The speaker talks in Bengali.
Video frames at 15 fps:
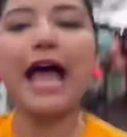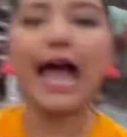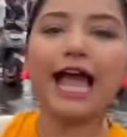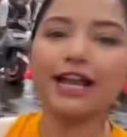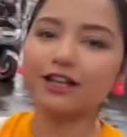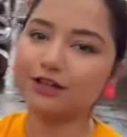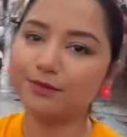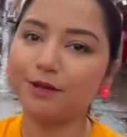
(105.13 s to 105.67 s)

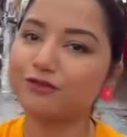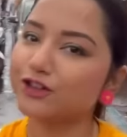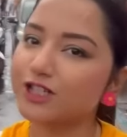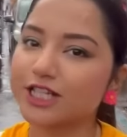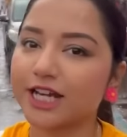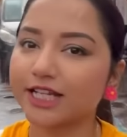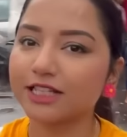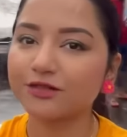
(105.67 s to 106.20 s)
And before
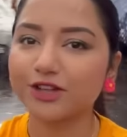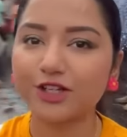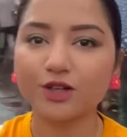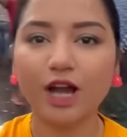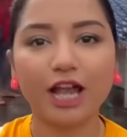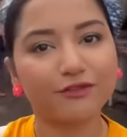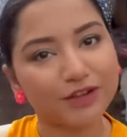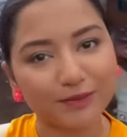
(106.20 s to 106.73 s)
starting the video,
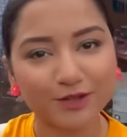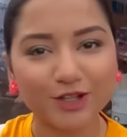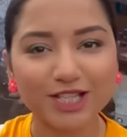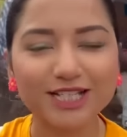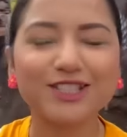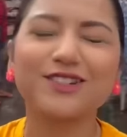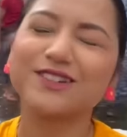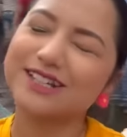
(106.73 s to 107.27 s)
high five to
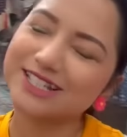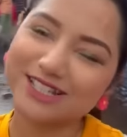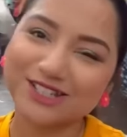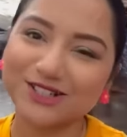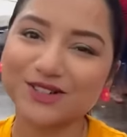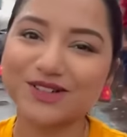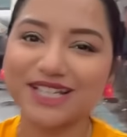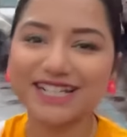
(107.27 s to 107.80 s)
Ajay. Chalo, let's
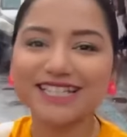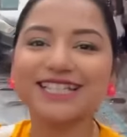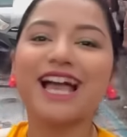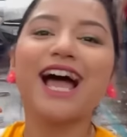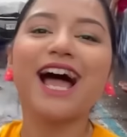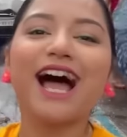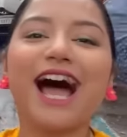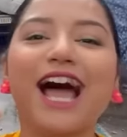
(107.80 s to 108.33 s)
do this.
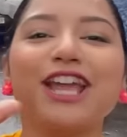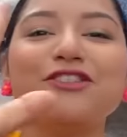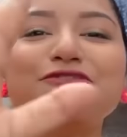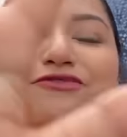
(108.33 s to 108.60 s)
High